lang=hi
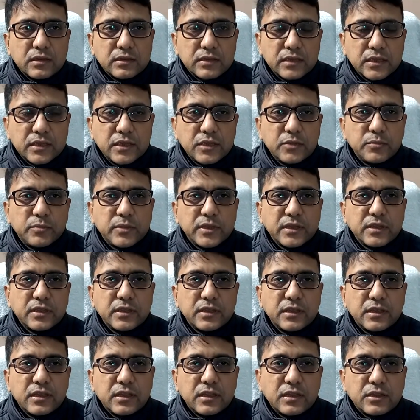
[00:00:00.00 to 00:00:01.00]
नदी
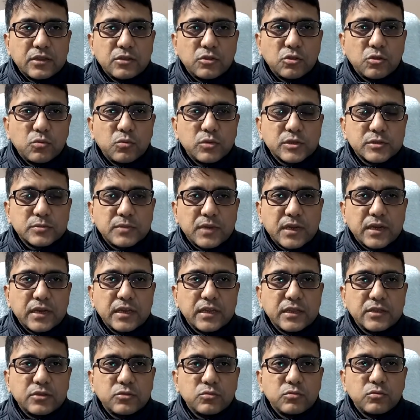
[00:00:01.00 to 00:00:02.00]
में नौ वर्ष मानने
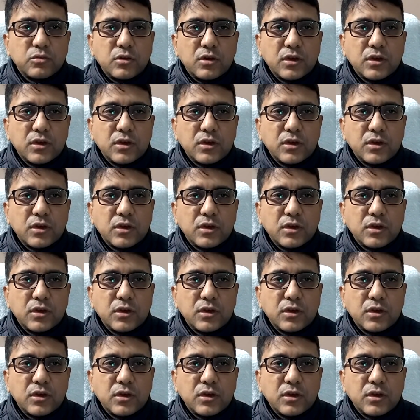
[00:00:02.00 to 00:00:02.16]
हेतु